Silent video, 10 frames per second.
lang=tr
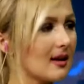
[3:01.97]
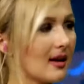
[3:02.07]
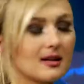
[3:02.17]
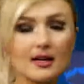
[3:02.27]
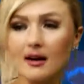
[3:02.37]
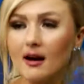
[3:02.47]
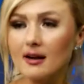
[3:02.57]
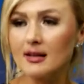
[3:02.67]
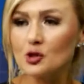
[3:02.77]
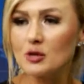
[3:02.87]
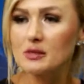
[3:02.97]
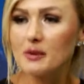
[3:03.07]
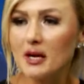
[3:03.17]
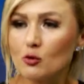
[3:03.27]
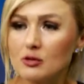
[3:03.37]
ilgili. Arkadaşlarımız hı
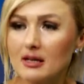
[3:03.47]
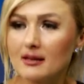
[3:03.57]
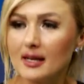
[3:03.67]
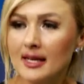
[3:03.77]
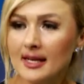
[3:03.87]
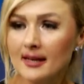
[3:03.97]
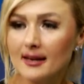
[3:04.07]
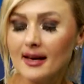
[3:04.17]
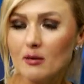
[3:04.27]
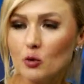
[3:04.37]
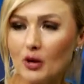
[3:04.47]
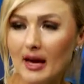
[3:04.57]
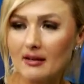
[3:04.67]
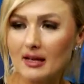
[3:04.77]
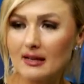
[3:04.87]
hı. belki o sırada e, hem onu
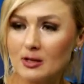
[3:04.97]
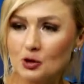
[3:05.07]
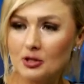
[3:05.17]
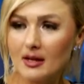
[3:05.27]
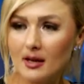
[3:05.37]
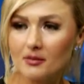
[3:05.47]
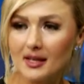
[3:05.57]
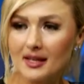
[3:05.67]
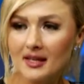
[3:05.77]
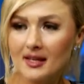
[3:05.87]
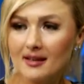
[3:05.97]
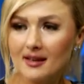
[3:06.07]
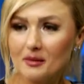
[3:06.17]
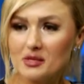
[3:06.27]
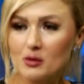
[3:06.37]
ekrana taşırlar hem de
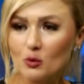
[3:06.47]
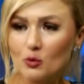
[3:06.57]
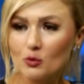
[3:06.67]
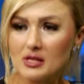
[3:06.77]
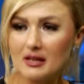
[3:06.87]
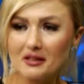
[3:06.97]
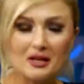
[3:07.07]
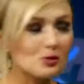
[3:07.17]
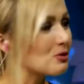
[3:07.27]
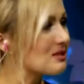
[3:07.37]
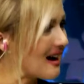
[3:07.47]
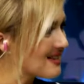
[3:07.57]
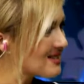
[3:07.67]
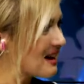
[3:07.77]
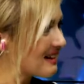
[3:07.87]
e, biz de onun üzerinden çünkü
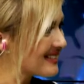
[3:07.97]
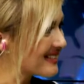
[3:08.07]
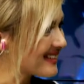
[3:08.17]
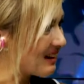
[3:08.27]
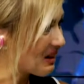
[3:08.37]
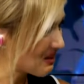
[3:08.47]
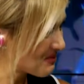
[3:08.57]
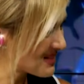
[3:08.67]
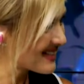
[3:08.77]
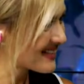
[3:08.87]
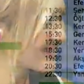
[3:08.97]
saat saat evet, ayırmışsınız. Evet saat